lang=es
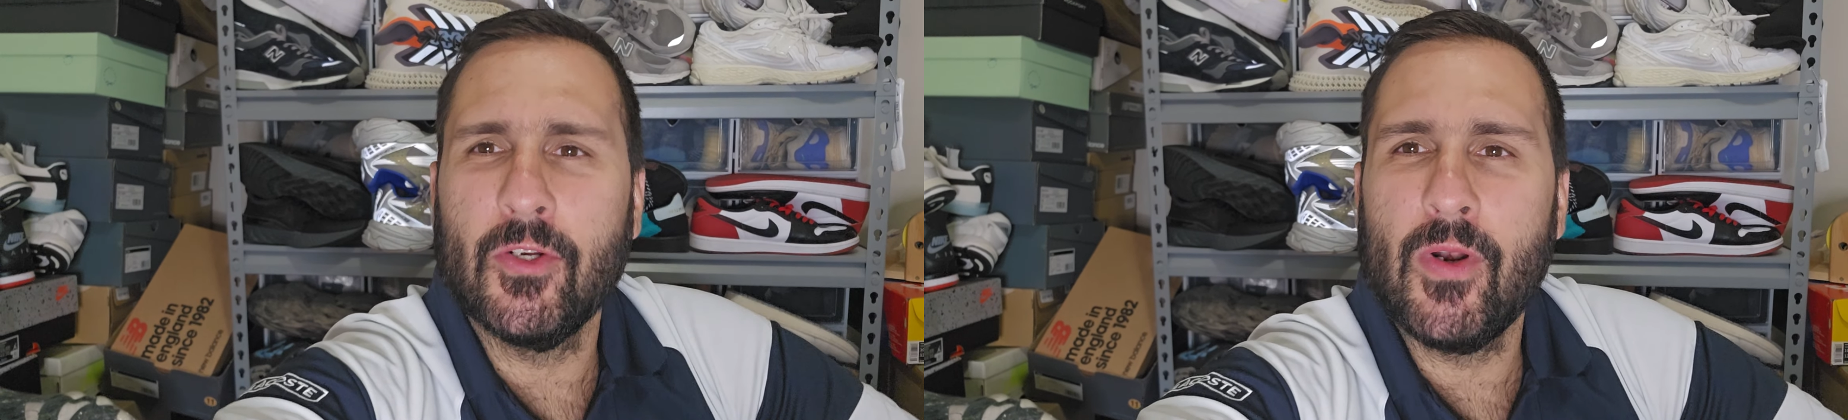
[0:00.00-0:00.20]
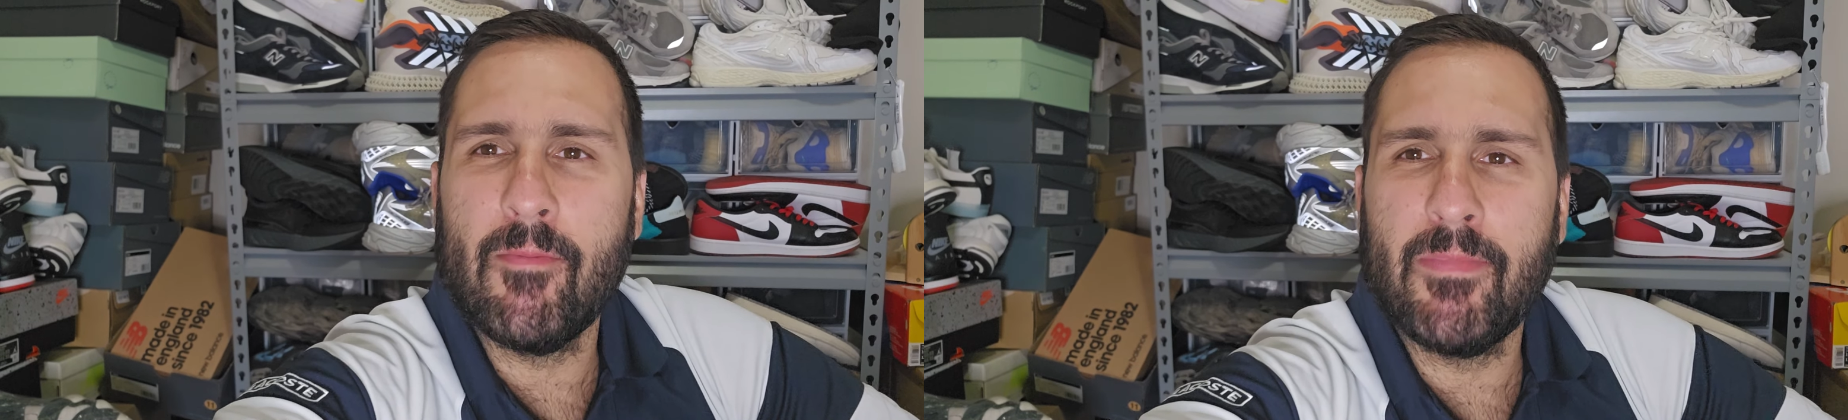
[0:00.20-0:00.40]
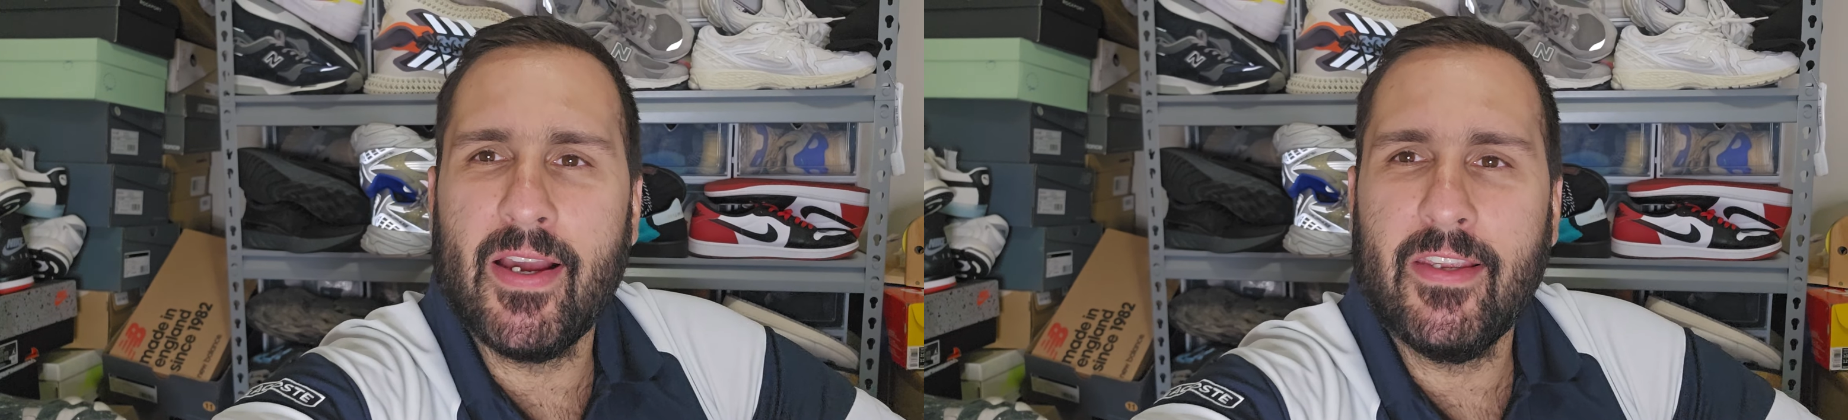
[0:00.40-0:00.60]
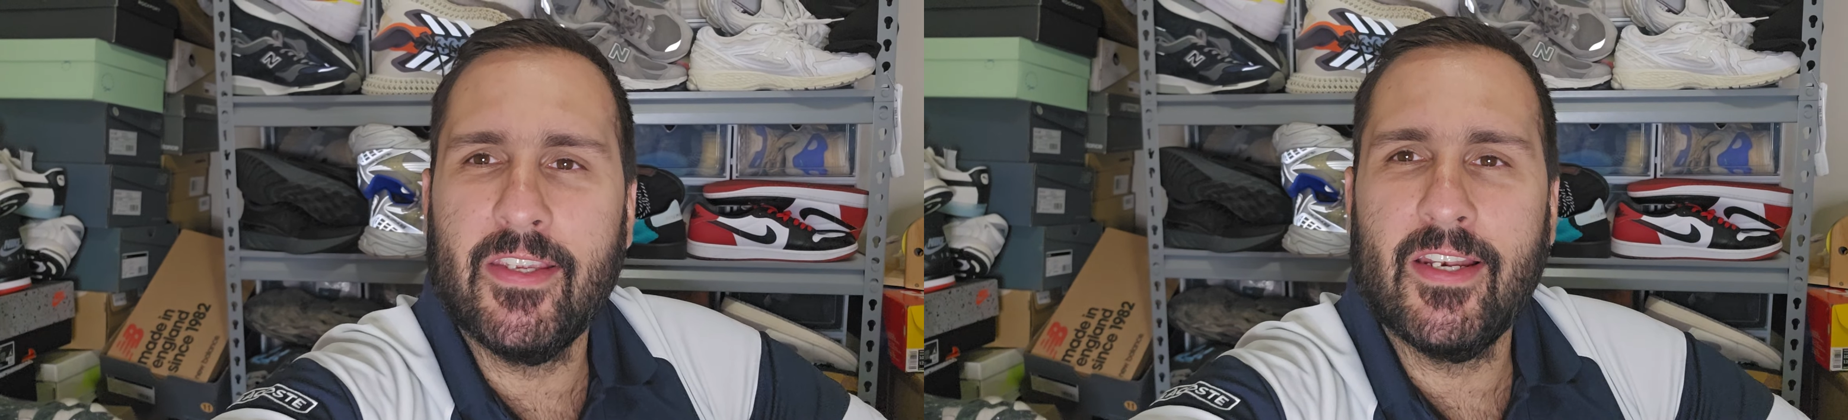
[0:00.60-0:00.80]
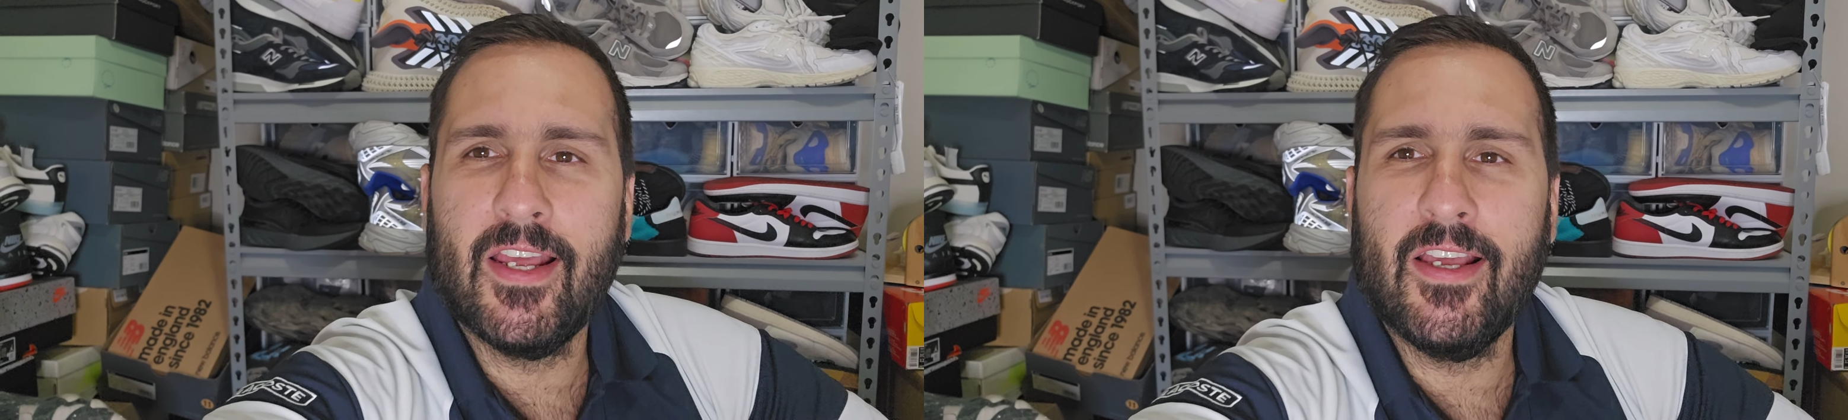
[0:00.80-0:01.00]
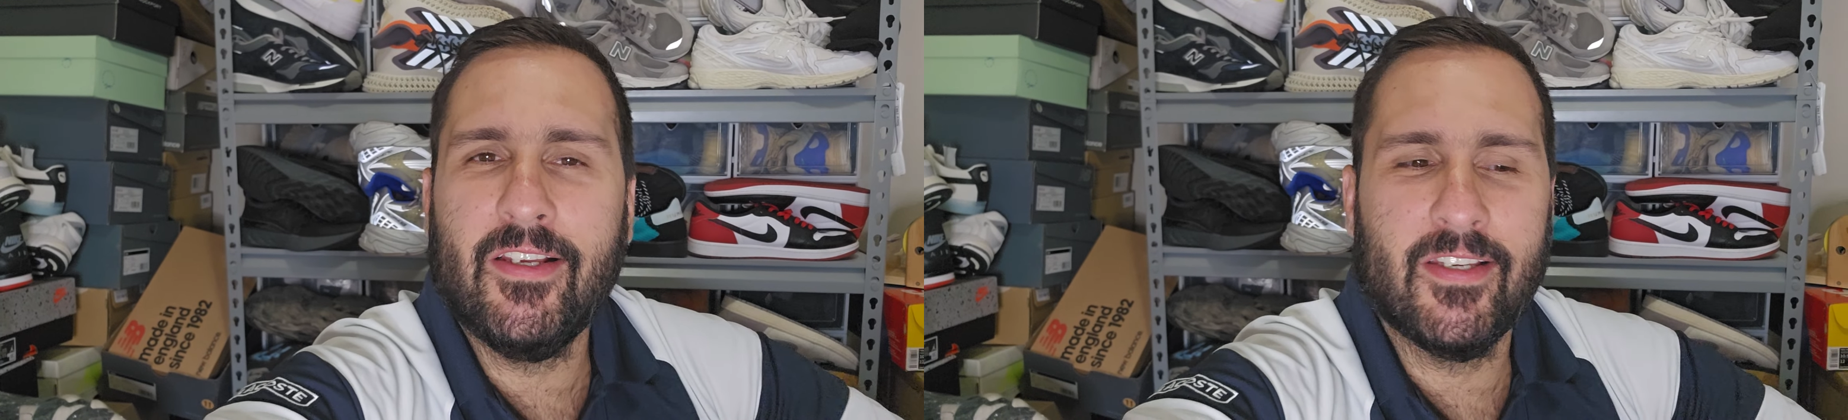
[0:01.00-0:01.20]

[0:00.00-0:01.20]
una página